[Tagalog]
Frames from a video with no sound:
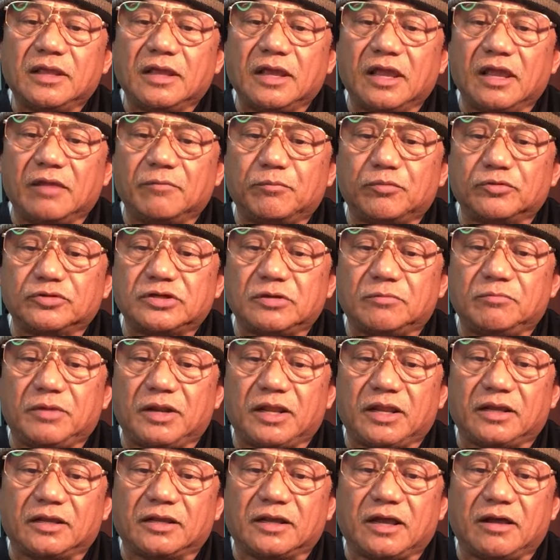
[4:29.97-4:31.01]
eh
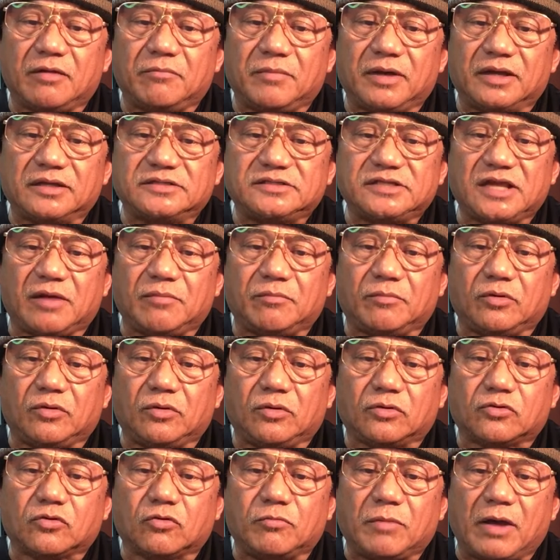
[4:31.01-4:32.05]
posibleng uh, mag-jam
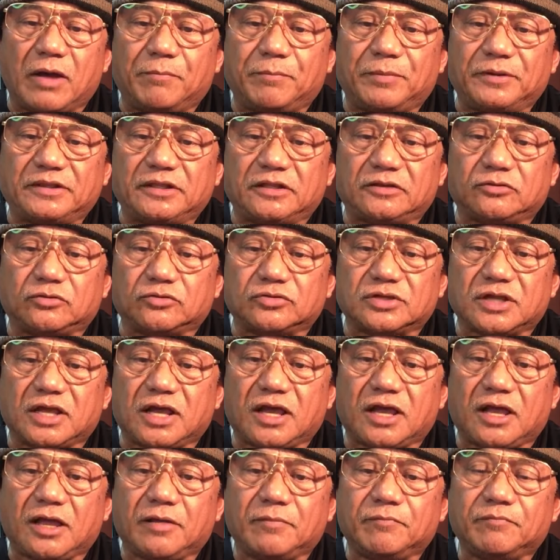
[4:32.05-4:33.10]
o kumapit ito
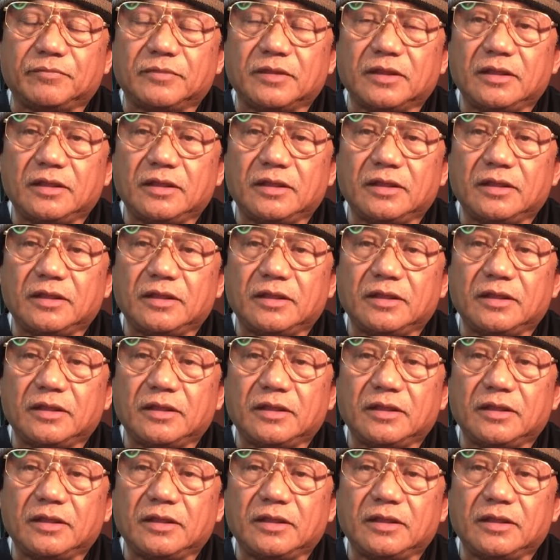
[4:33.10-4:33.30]
sa